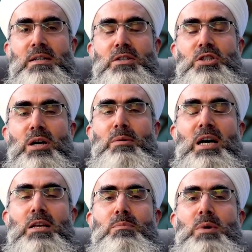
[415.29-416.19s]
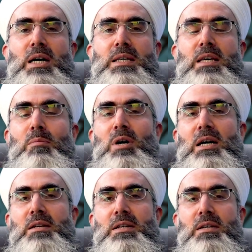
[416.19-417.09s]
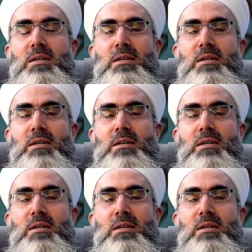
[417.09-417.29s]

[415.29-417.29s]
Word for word: cemali ba kemalini